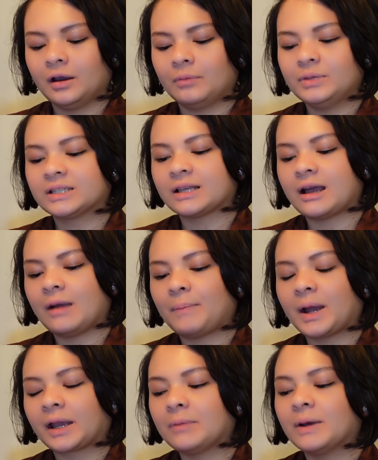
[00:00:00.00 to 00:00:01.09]
bisa
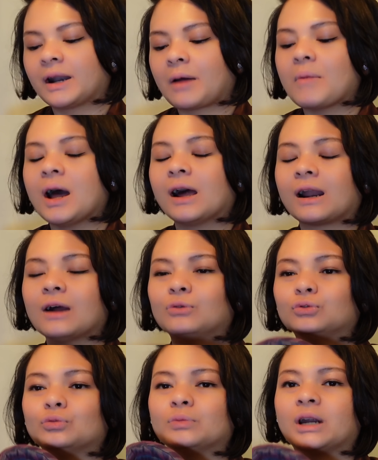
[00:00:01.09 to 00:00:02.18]
pakai barang-barang
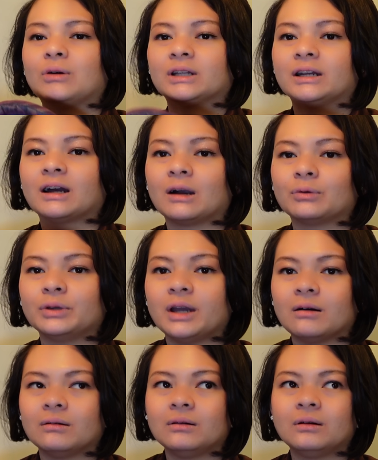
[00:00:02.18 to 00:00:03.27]
untuk merawat anak aku
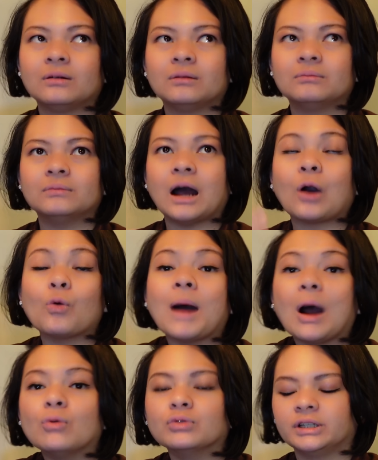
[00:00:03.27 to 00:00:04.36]
yang aku
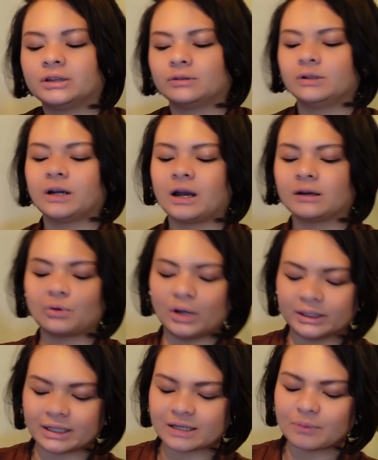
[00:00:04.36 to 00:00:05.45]
mau gitu dengan
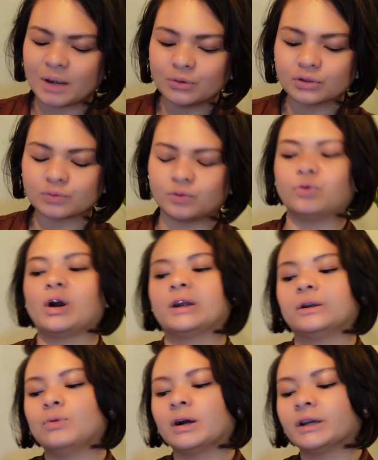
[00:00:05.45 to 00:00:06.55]
kualitas yang bagus mumpung
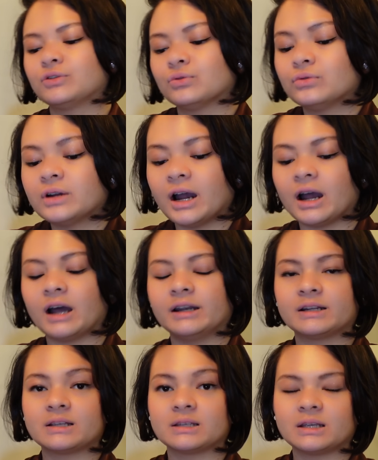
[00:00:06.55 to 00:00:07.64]
ada uangnya juga ada
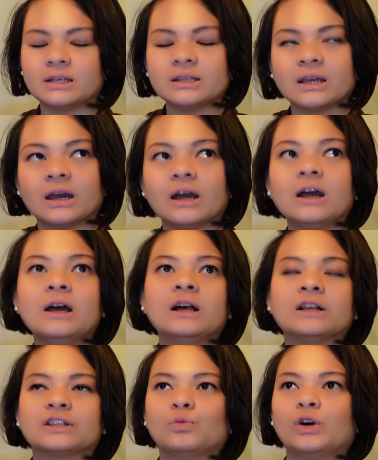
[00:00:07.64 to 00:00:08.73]
rezekinya
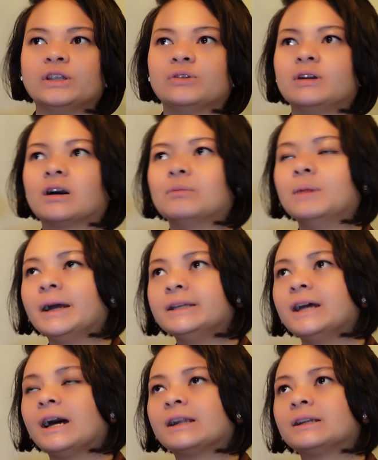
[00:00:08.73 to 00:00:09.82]
semuanya udah
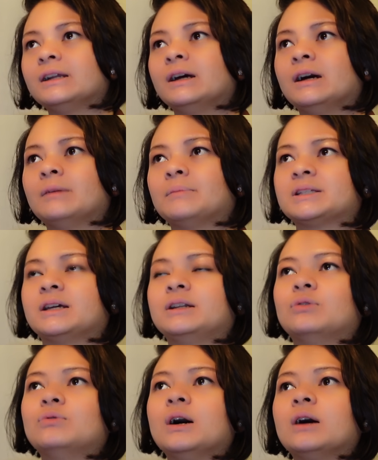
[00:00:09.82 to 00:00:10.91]
kebayar masih ada
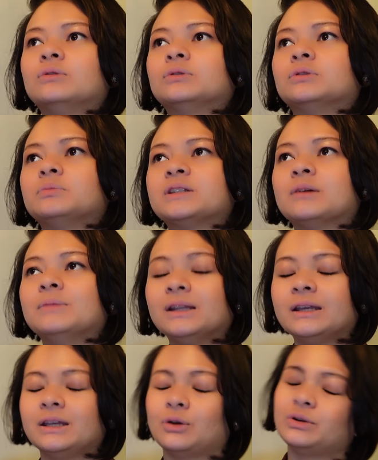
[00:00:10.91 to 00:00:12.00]
uang untuk bisa
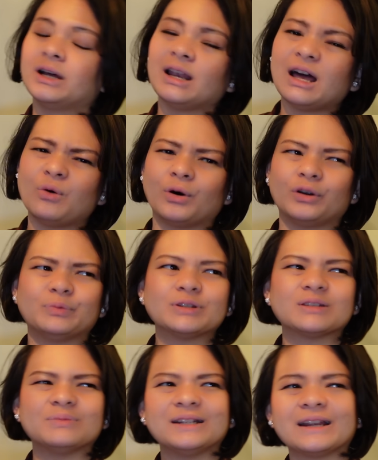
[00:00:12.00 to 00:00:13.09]
beli ya udahlah walaupun
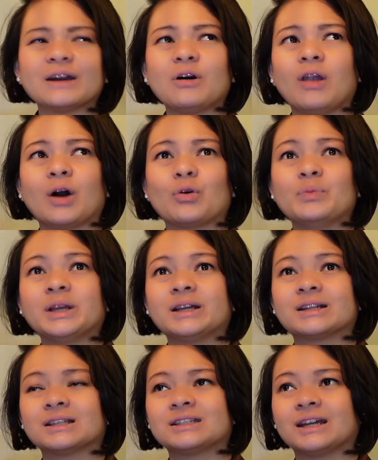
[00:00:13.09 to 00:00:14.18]
sebenarnya kalau aku mikir
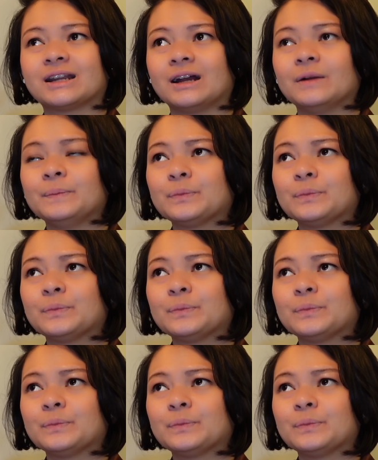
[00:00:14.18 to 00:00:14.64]
secara